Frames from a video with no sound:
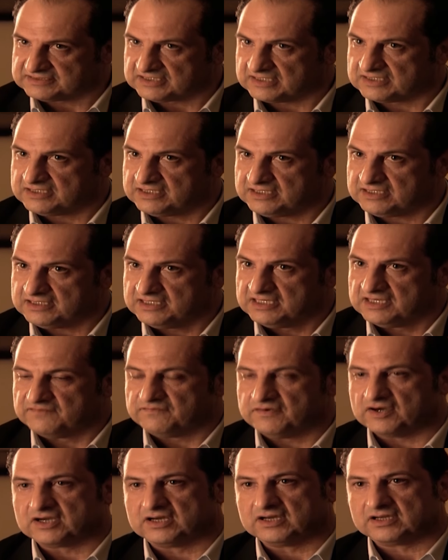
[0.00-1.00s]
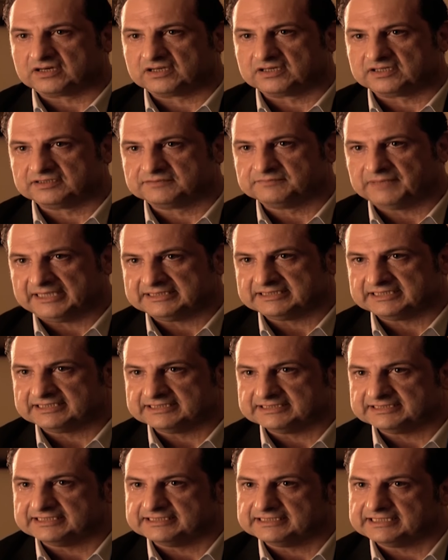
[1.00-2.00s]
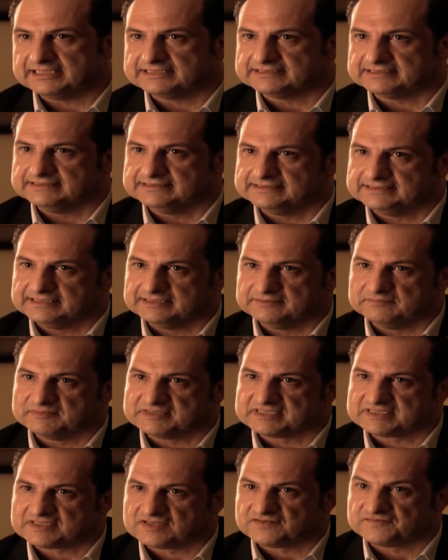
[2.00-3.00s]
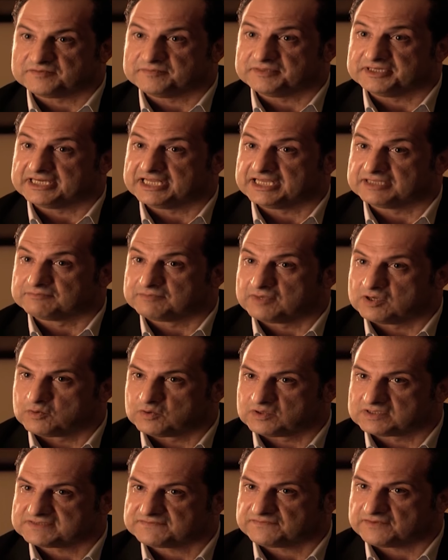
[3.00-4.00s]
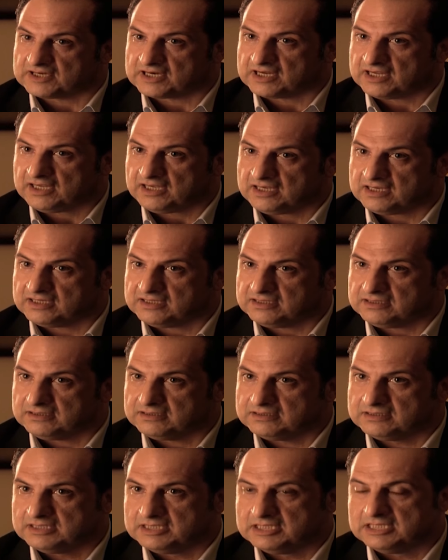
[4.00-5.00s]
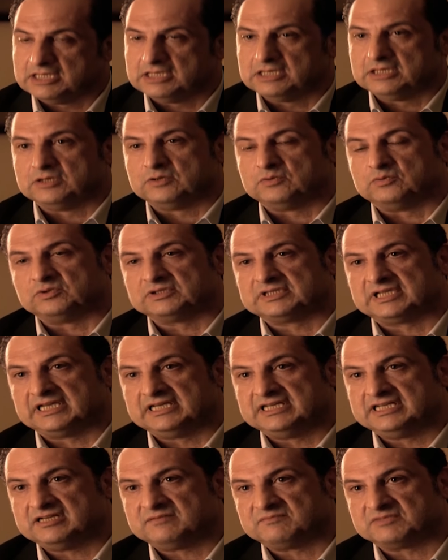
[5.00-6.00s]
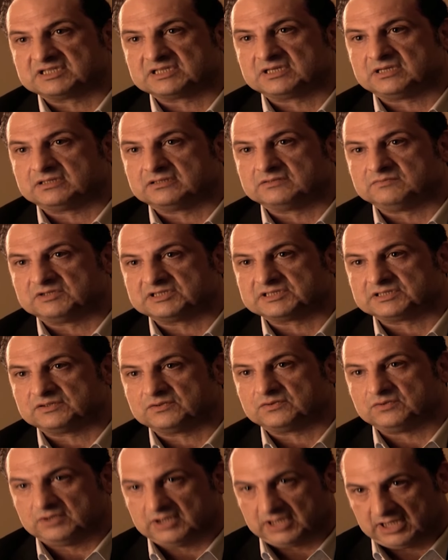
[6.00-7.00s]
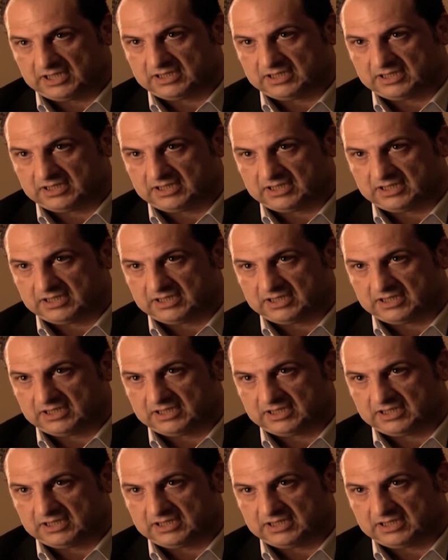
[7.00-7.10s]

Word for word: الطلاق فقررت بعد كده انها تنتقم من صافي بانها تبوظ فرحها وتخليها مسخره مصر كلها